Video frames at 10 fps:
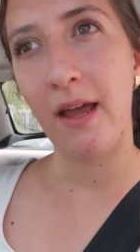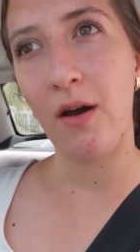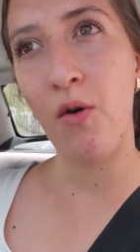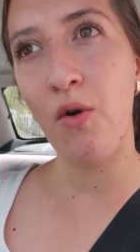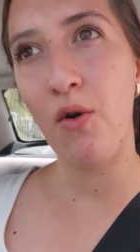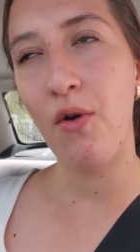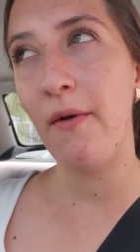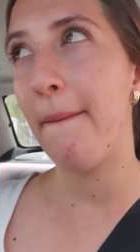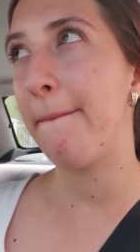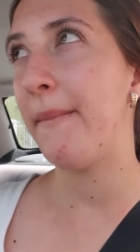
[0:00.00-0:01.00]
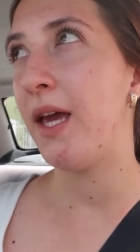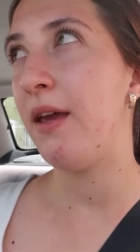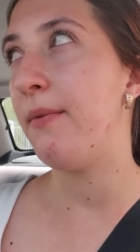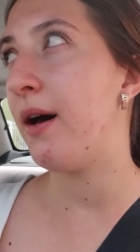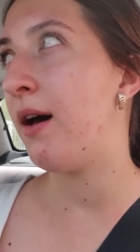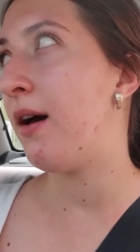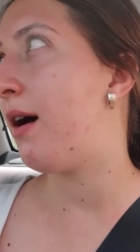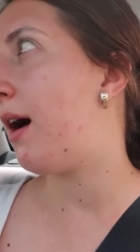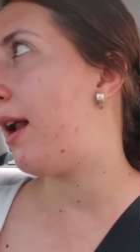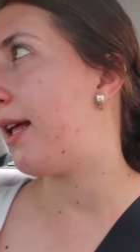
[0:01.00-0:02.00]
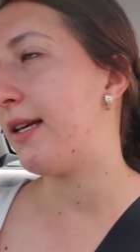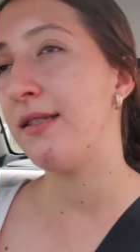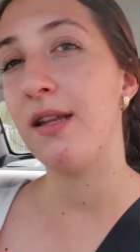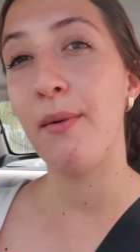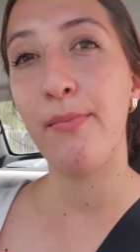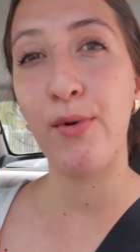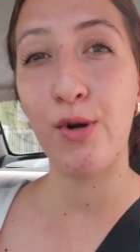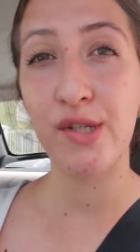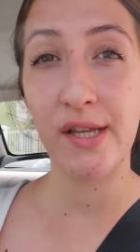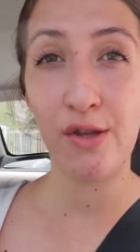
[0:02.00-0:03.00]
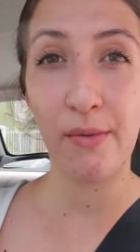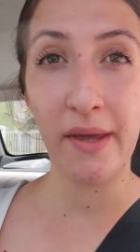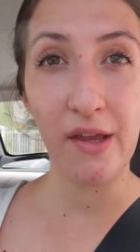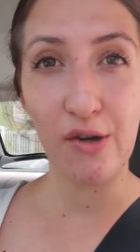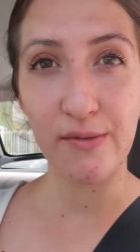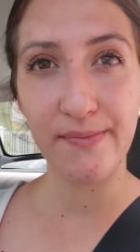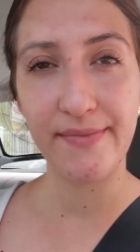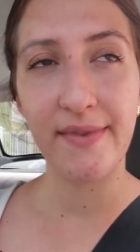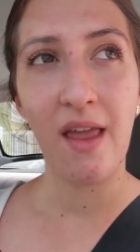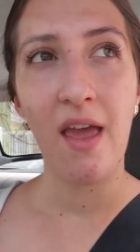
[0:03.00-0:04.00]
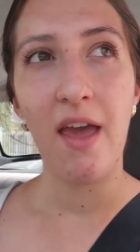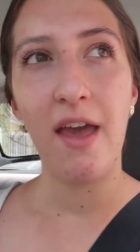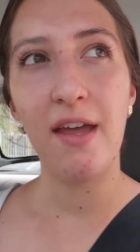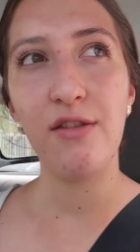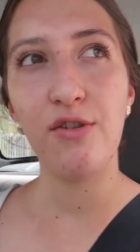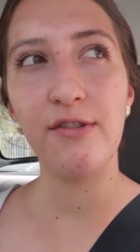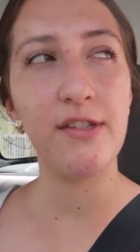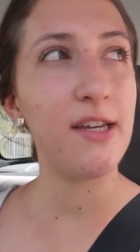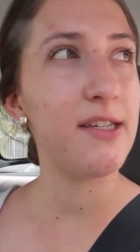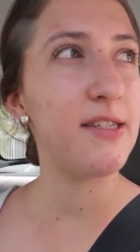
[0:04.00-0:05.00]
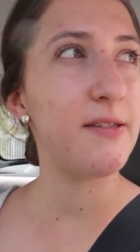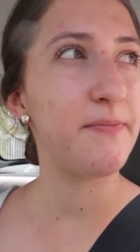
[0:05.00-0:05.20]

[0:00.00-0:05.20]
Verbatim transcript: o me iba al que está por centro médico. Entonces,